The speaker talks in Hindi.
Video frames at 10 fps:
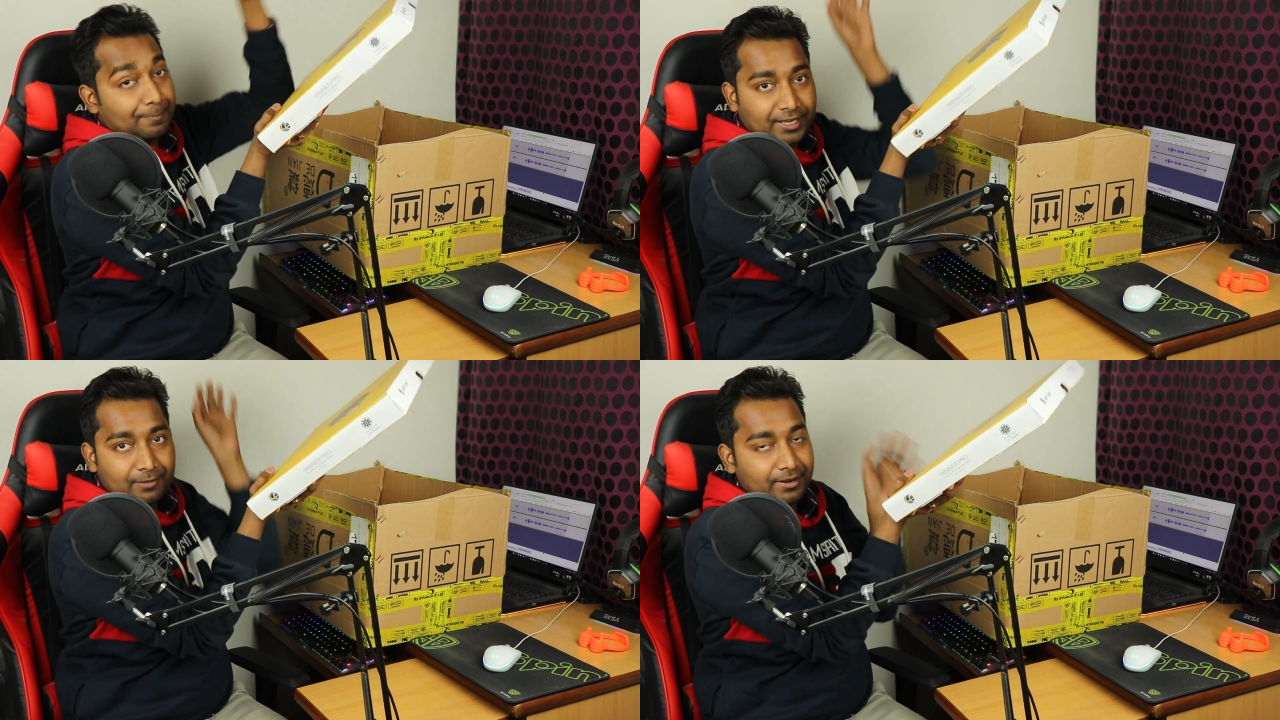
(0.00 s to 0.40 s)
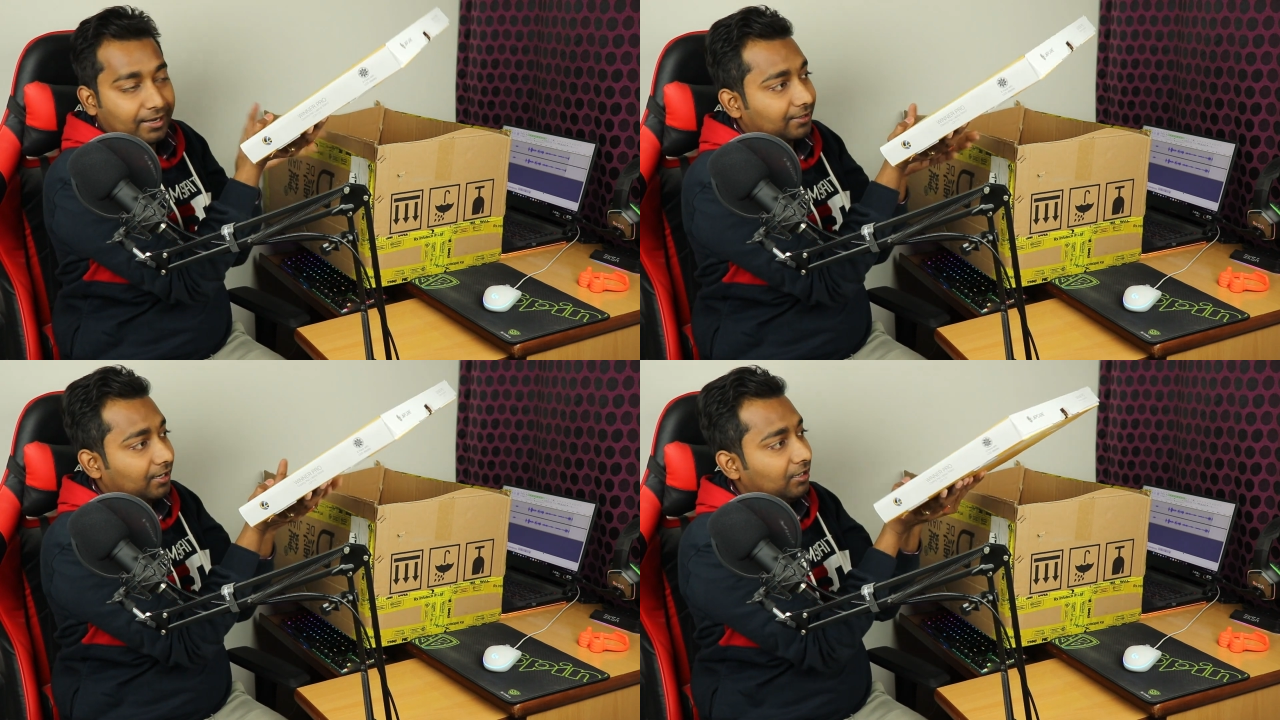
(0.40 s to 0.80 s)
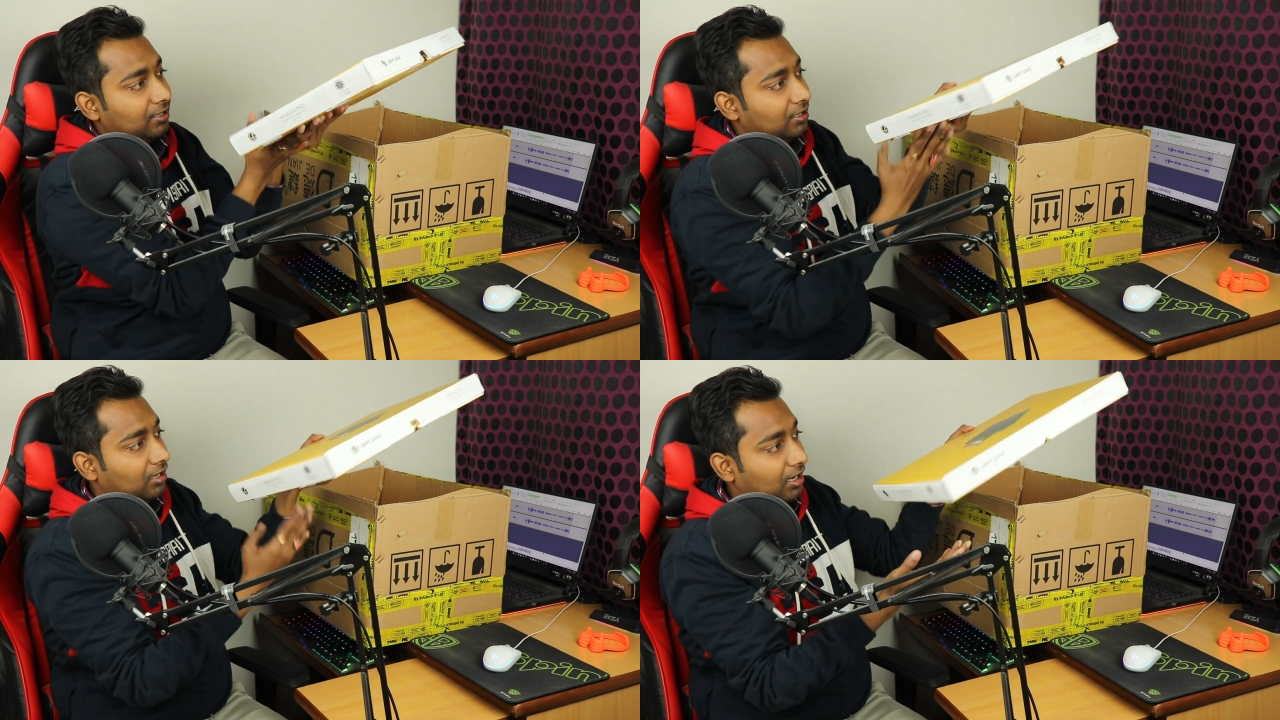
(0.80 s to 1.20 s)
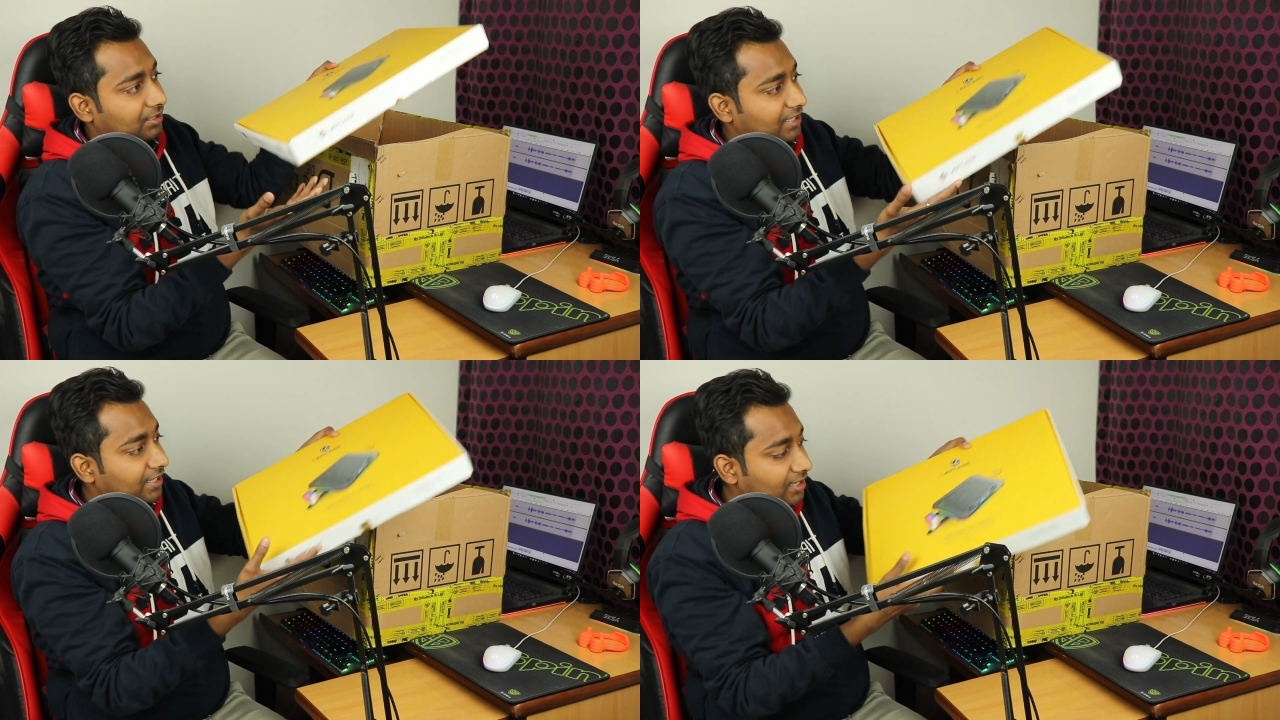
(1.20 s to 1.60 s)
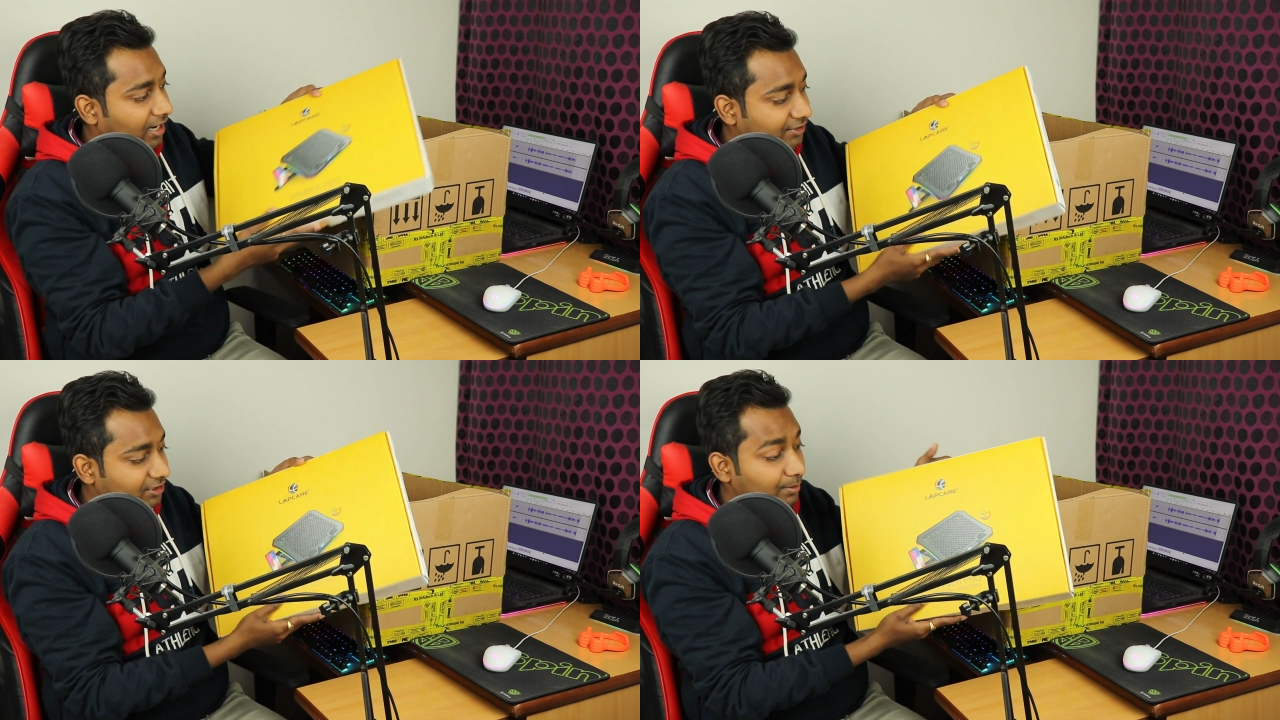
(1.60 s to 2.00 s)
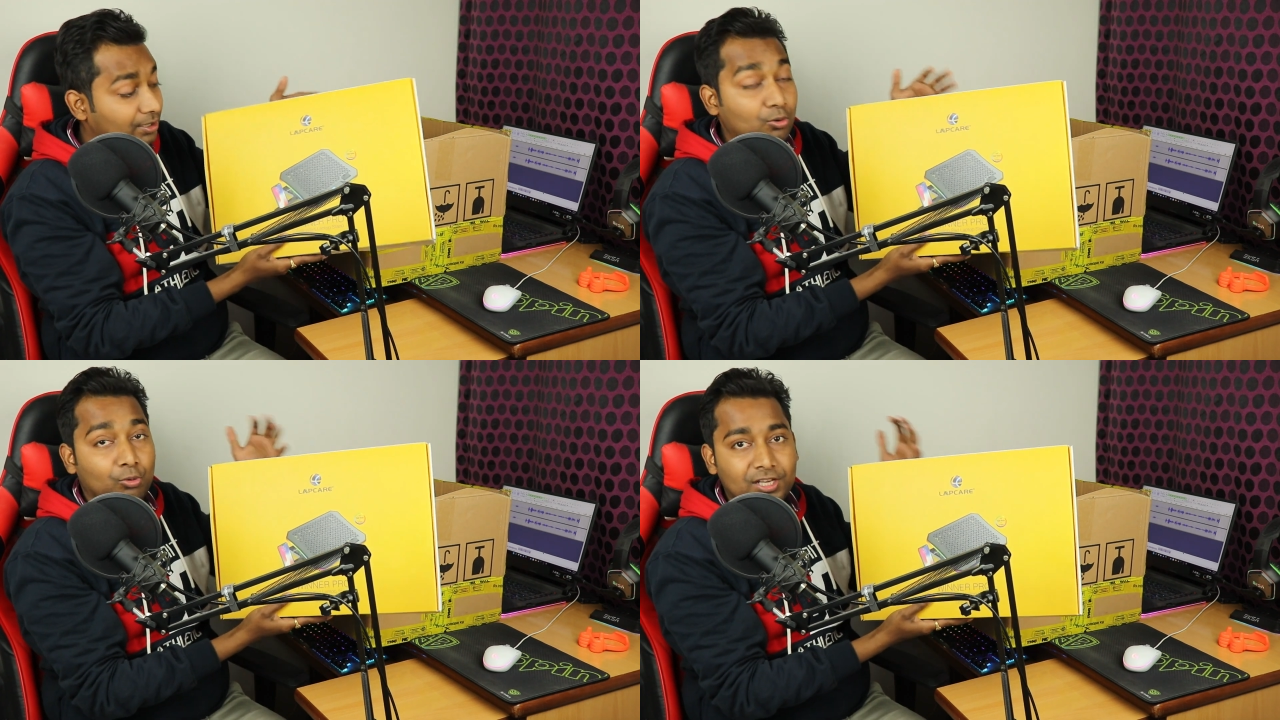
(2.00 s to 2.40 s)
लैपकेयर ब्रांड का ये एक आर जी बी